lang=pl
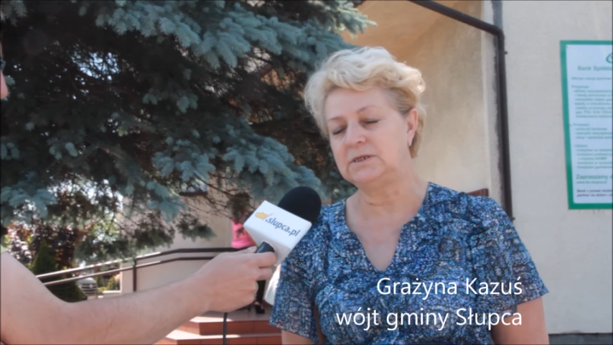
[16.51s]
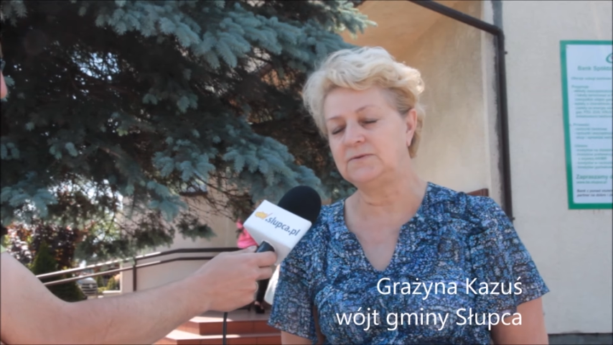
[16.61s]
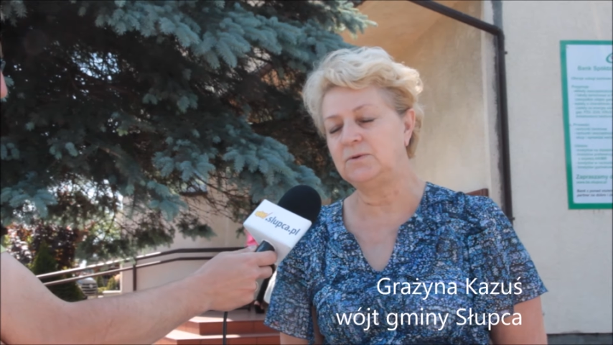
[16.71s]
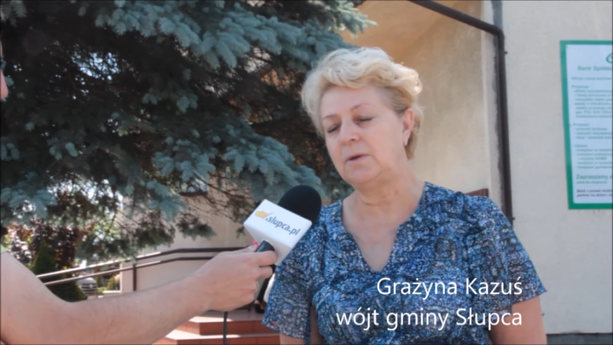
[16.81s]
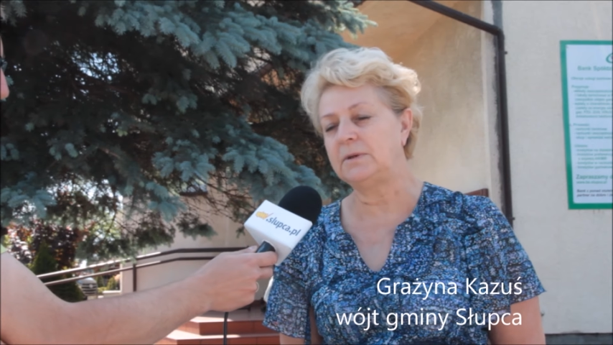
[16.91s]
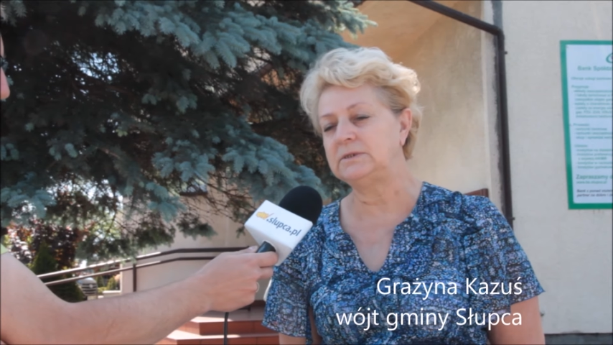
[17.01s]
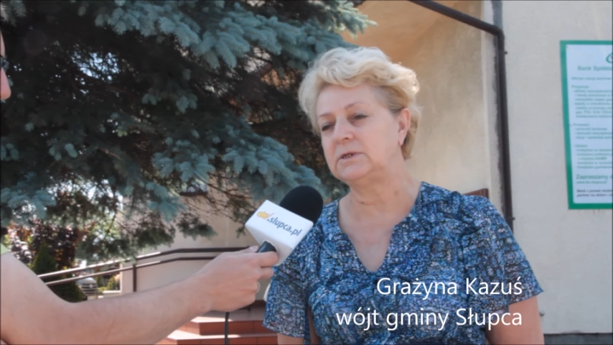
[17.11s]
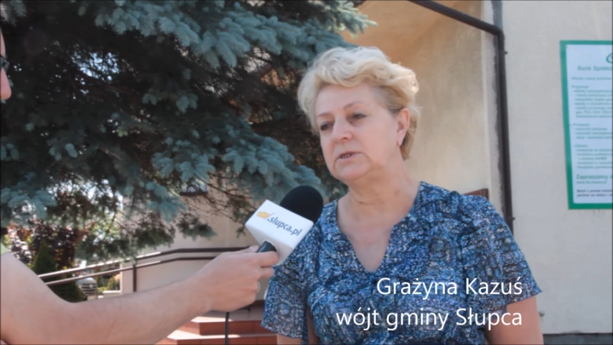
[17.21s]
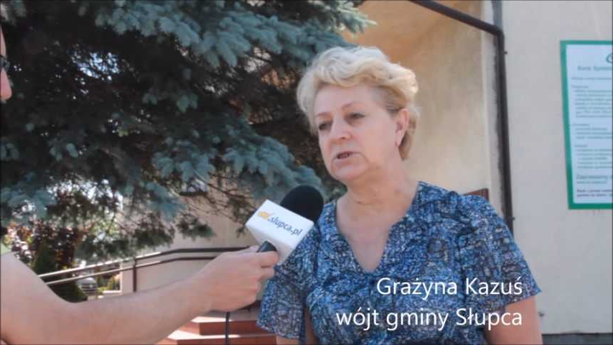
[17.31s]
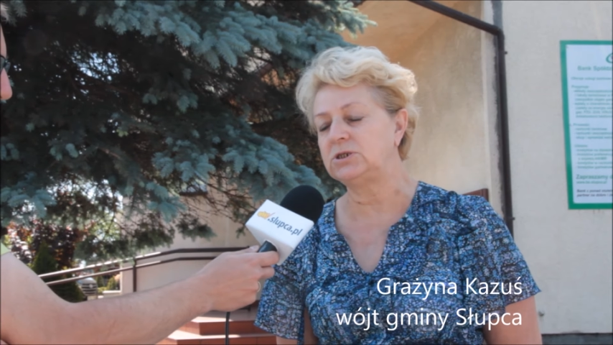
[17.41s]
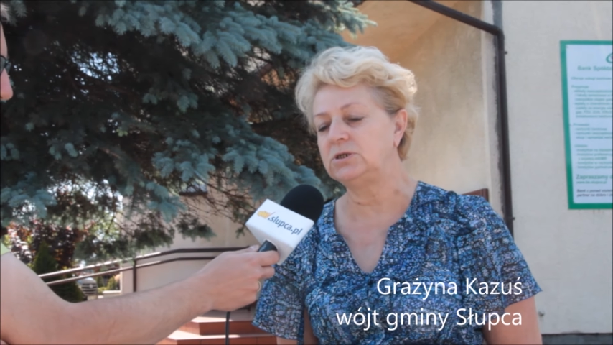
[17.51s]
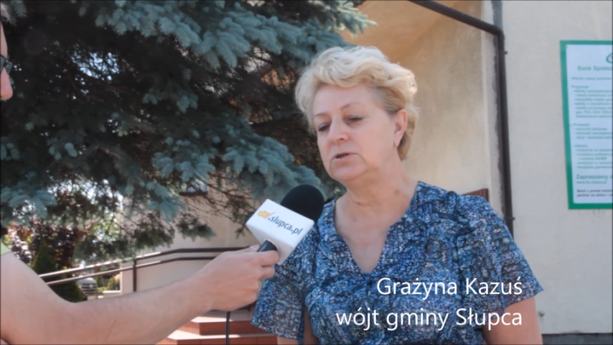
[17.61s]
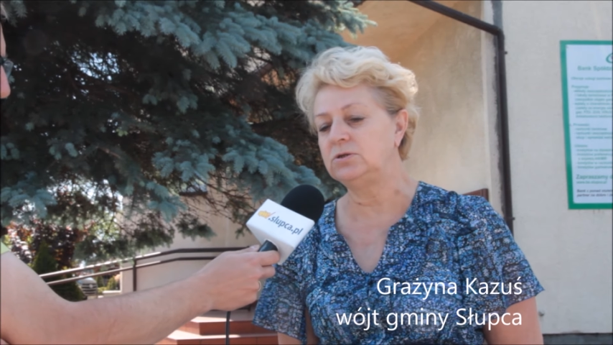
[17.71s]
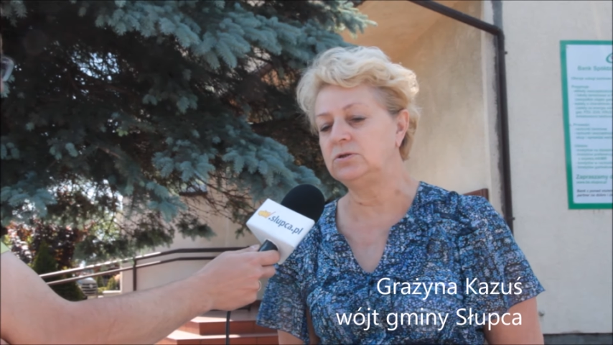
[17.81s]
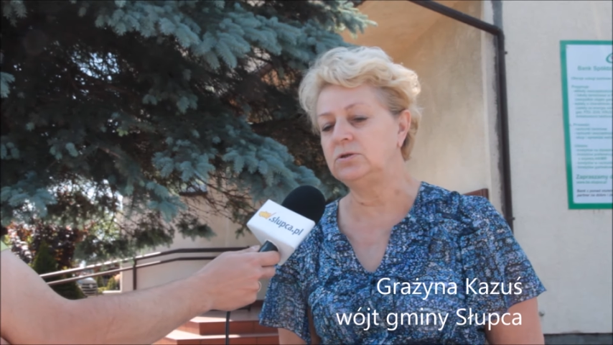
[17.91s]
zadzwoniła pani sekretarz
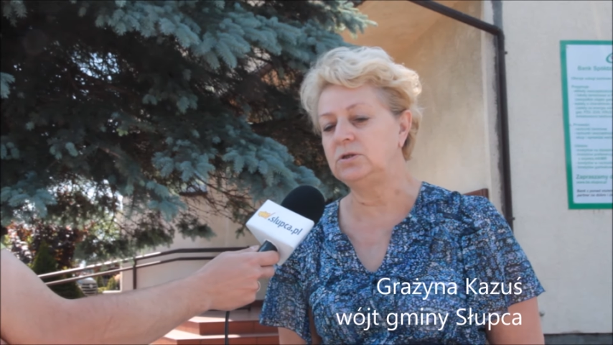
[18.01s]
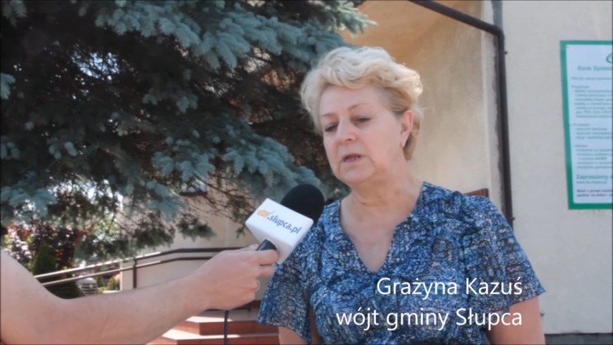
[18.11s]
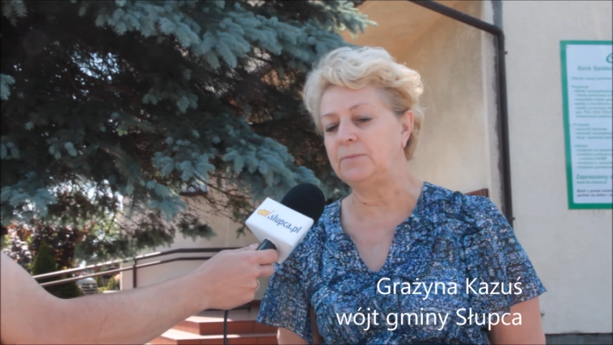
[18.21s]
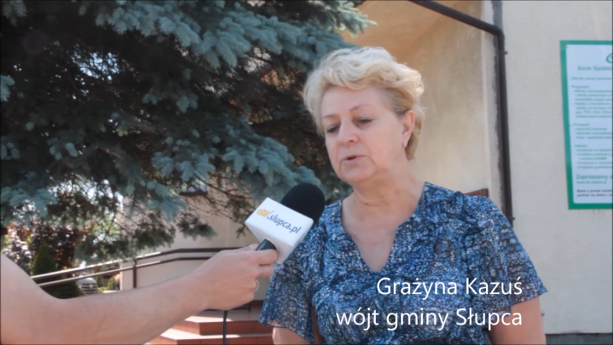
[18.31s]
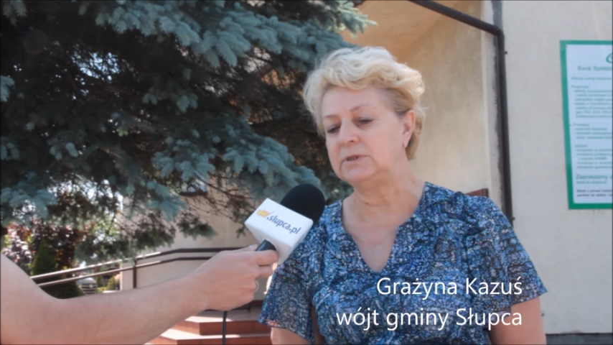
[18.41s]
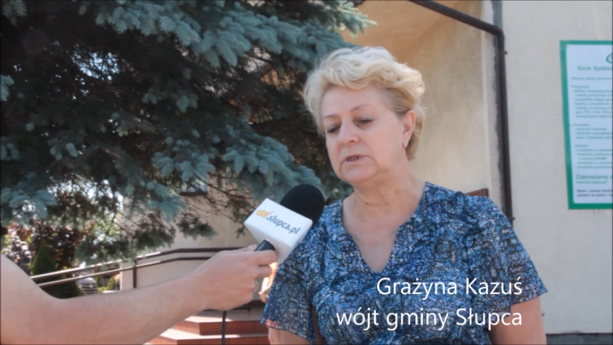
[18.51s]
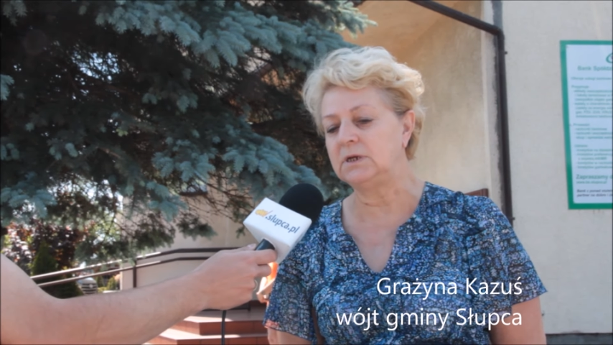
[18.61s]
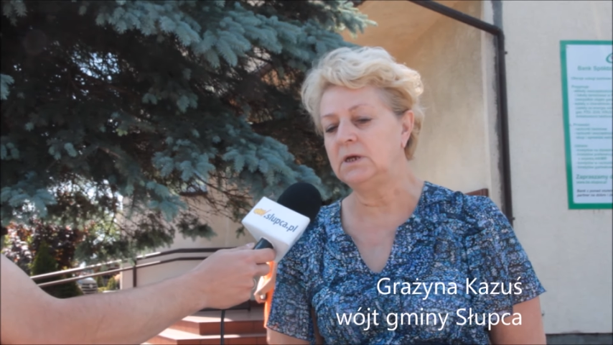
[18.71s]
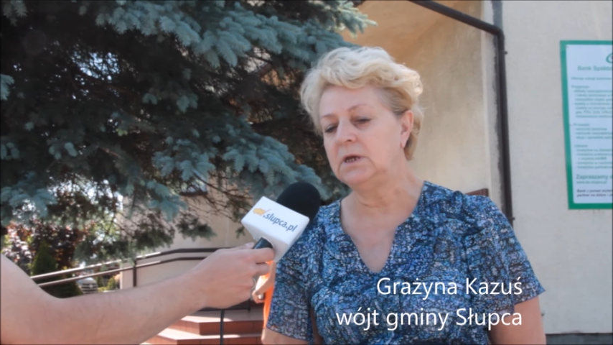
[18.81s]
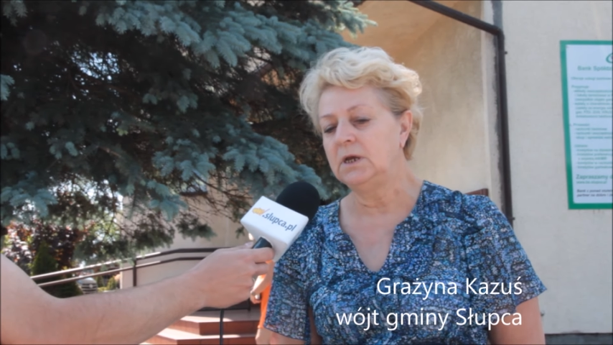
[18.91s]
y, na policję.